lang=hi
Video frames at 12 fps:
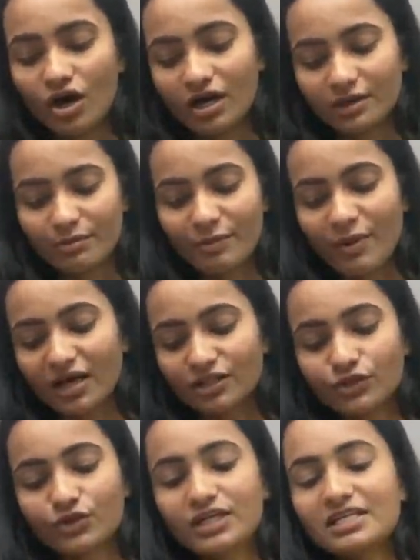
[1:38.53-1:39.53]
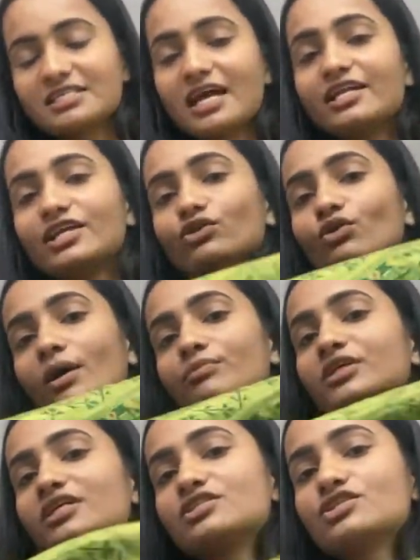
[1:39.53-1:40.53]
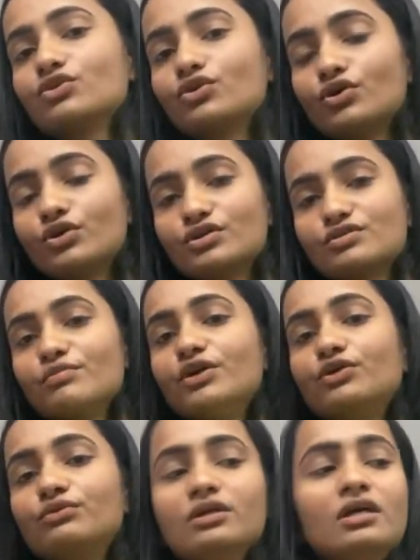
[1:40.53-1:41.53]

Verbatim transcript: अगर मैं बात करूँ डिज़ाइन की तो आप देख सकते हो इसमें